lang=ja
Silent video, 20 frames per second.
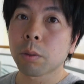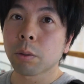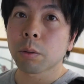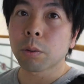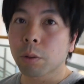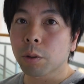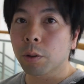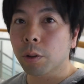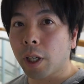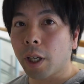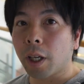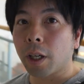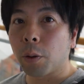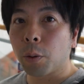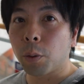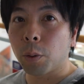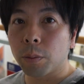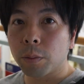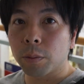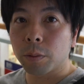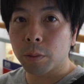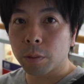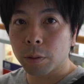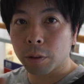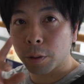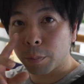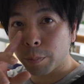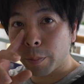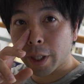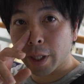いうことで
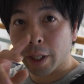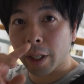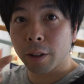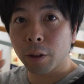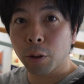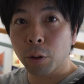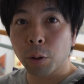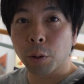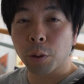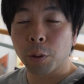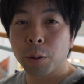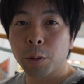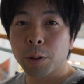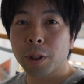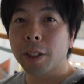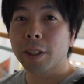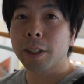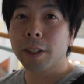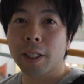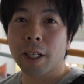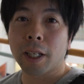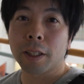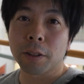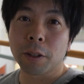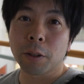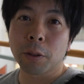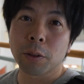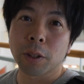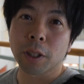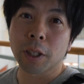群馬県の太田市にある
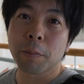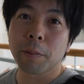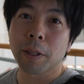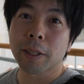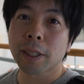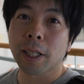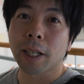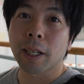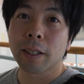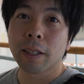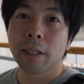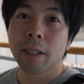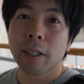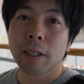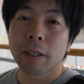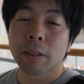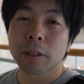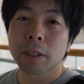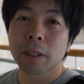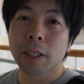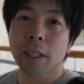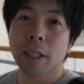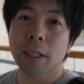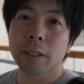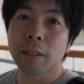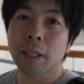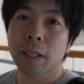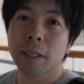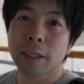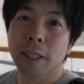イオンに来ましたこちらで
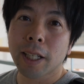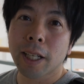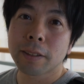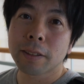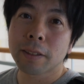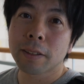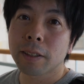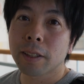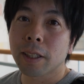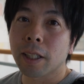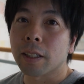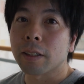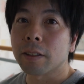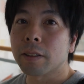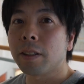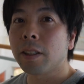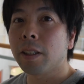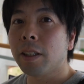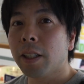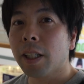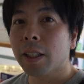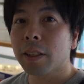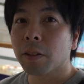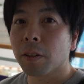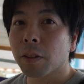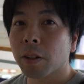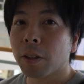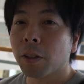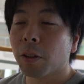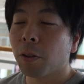すれ違い通信 3DS
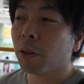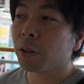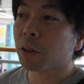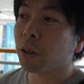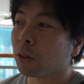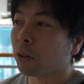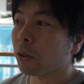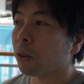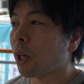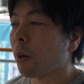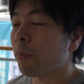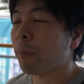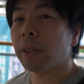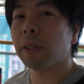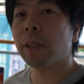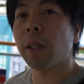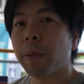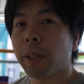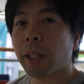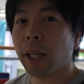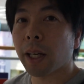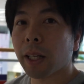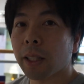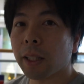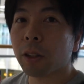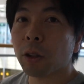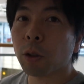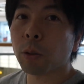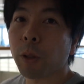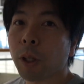の機能をちょっと試してみたいか
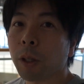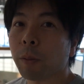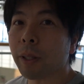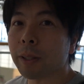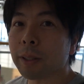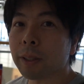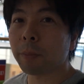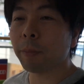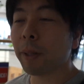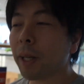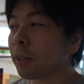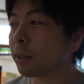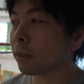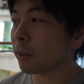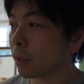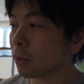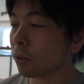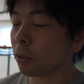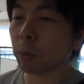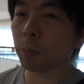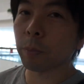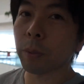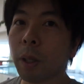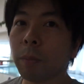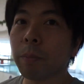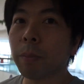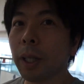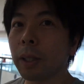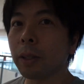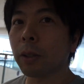なと思いますしばらくねちょっと
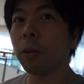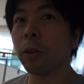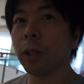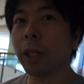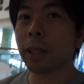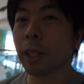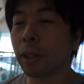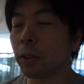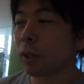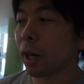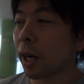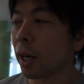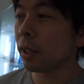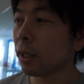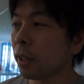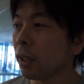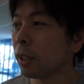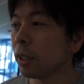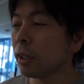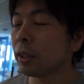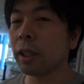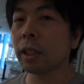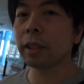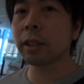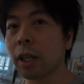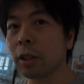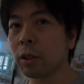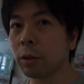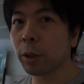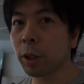プラプラと本屋さんとか行ってき
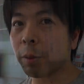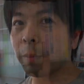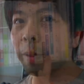たいと思い